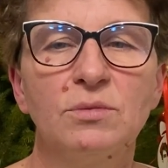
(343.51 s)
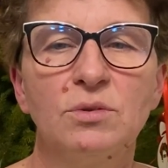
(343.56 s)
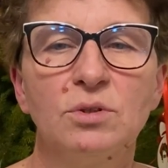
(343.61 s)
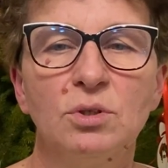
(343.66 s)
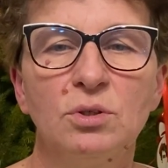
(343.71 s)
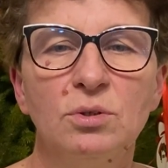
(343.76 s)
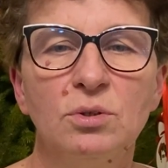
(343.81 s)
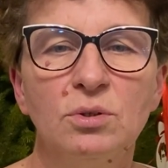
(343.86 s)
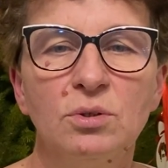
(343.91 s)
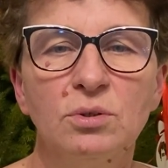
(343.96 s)

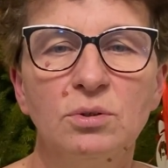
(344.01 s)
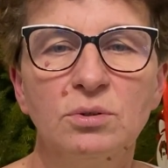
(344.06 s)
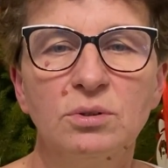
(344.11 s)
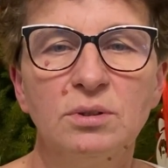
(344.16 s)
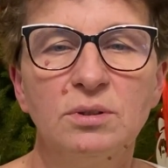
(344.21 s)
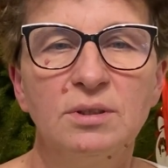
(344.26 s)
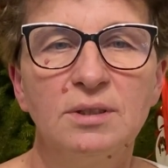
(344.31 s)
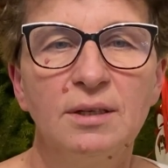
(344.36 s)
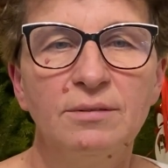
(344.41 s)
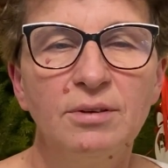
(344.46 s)
to
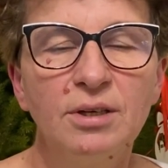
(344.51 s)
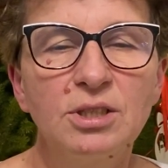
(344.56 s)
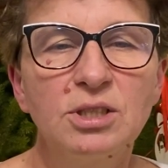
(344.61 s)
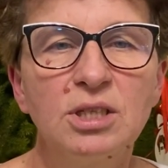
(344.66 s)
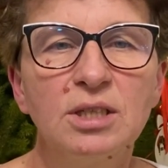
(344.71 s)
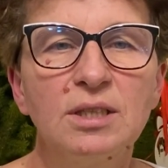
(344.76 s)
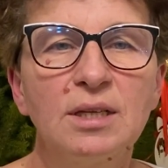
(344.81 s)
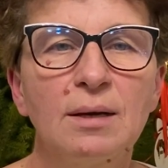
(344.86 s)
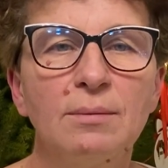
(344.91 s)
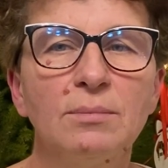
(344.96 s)

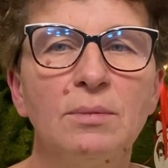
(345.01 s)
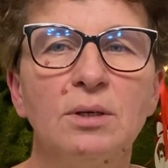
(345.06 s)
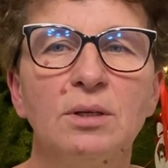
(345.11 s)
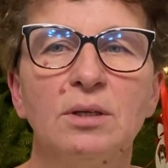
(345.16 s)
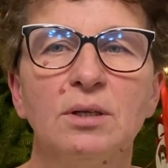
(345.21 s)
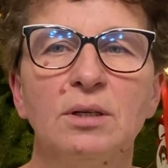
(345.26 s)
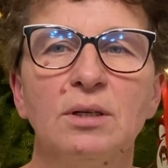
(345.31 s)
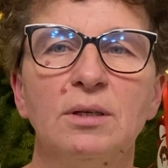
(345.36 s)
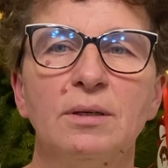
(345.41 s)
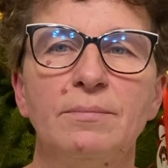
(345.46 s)
dawajcie nam e,
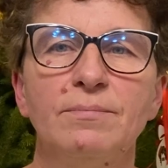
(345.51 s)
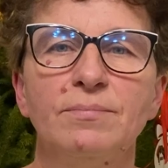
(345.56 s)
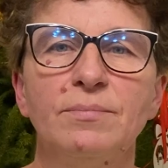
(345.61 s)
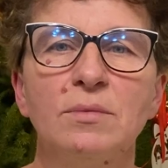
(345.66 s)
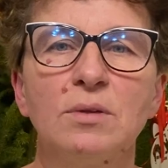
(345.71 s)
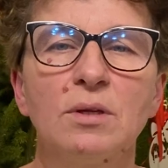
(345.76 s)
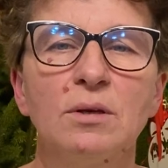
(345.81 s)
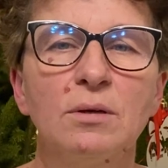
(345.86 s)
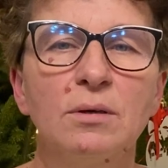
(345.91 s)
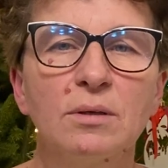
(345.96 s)

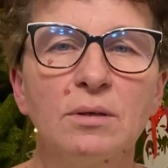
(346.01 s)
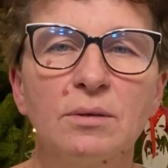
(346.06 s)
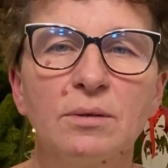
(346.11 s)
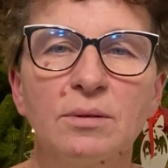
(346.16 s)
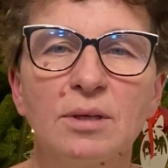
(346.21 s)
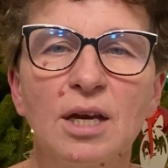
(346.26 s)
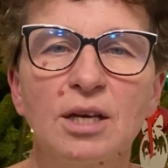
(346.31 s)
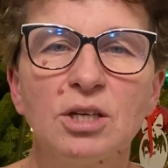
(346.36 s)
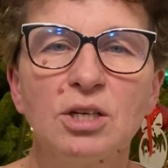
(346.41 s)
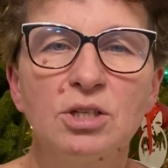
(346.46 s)

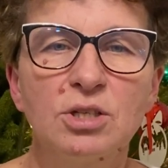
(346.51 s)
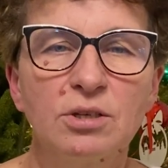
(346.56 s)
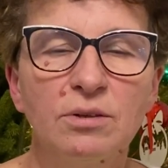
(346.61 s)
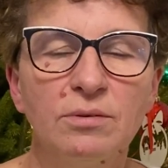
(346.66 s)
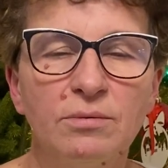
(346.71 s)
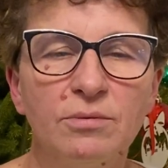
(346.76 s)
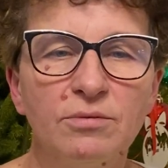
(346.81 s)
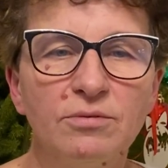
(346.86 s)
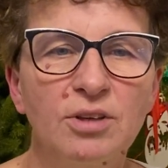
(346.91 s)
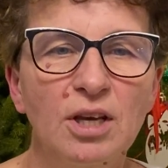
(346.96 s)
jakieś
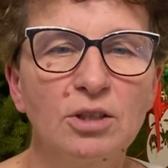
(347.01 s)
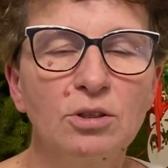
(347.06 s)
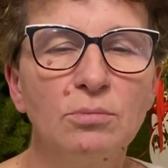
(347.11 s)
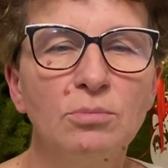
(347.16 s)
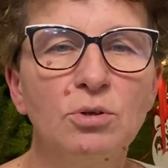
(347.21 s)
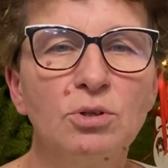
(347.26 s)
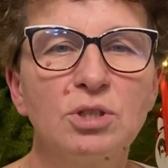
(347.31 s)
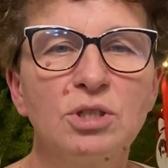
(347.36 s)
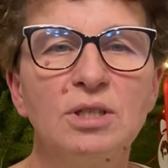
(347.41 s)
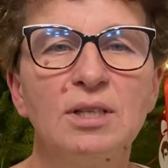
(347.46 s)

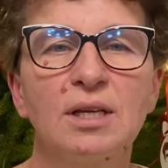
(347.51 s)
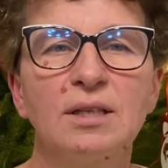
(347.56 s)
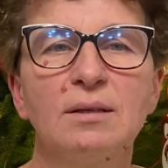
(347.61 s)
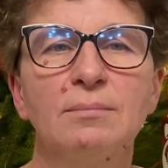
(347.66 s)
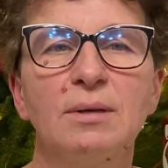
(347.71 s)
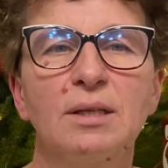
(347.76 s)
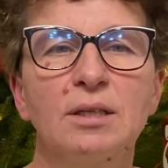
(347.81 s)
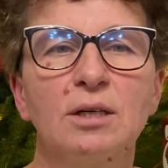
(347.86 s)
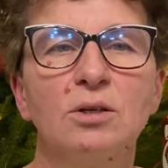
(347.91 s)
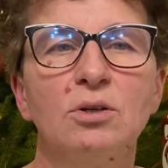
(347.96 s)
wiadomości na
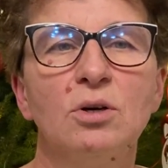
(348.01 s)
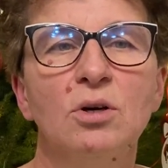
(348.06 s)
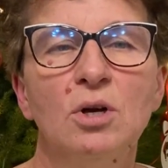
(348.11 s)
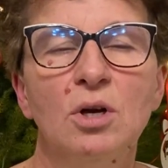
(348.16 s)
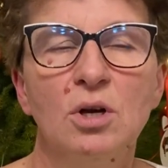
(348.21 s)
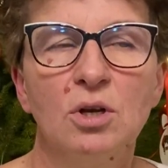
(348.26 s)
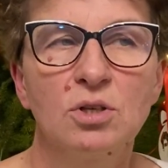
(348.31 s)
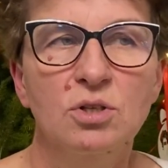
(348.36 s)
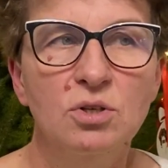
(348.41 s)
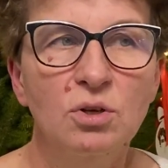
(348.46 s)
temat tego,
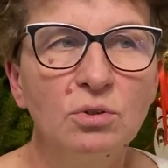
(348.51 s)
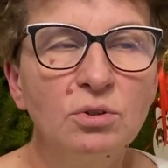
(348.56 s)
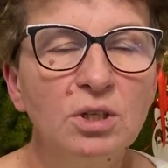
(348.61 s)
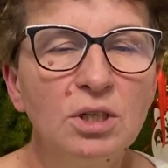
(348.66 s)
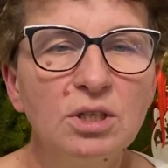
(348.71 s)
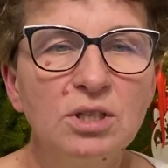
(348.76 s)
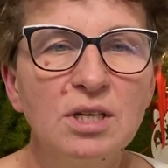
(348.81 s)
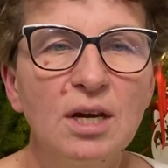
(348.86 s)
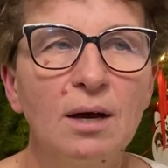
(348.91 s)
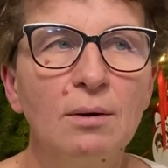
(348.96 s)
co
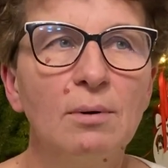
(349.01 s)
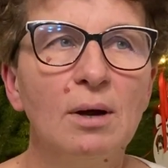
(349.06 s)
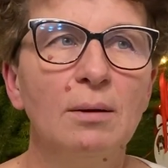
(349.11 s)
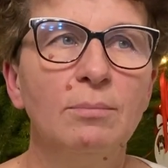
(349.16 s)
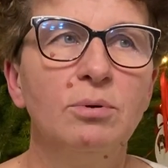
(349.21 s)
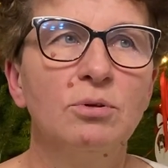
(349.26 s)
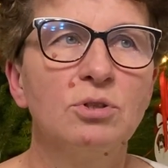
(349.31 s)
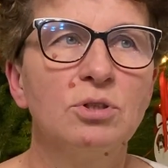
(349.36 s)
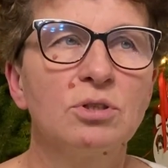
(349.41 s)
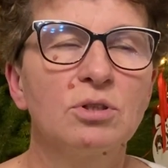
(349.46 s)
nie działa,
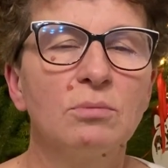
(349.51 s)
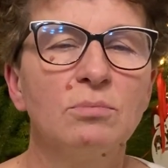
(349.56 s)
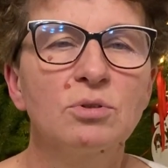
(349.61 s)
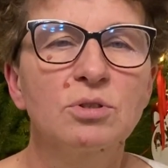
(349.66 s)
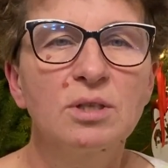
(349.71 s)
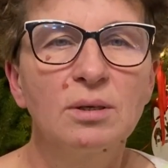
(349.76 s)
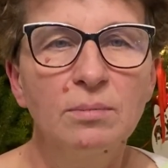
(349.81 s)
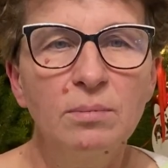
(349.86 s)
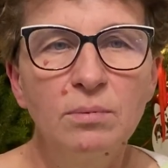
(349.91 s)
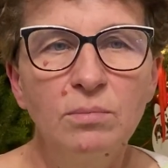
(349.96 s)
bądź co
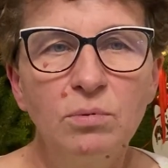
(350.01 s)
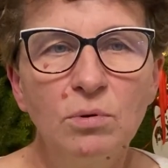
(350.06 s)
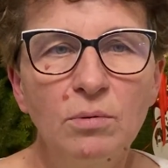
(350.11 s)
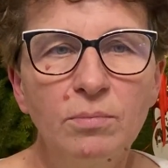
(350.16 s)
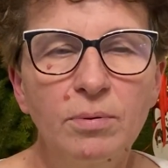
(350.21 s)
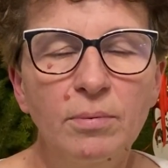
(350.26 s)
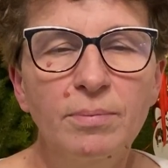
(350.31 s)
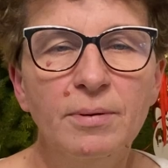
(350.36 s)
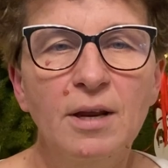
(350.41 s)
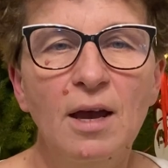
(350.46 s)
można by było
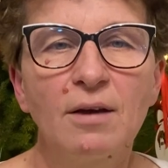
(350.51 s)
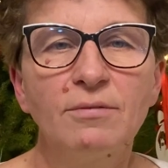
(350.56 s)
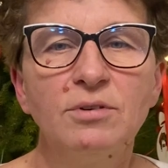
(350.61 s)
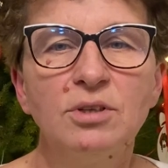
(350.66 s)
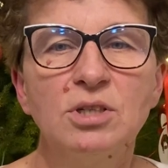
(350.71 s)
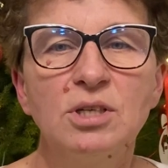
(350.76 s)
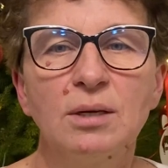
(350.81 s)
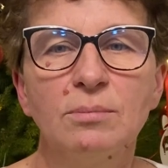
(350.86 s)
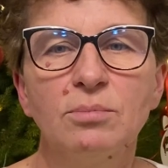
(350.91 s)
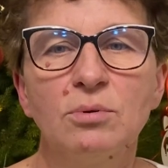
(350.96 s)

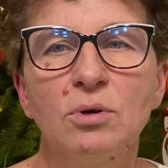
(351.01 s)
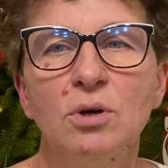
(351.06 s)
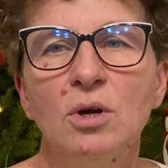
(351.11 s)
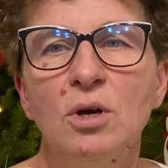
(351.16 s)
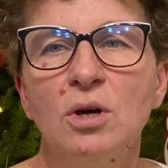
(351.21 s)
poprawić, albo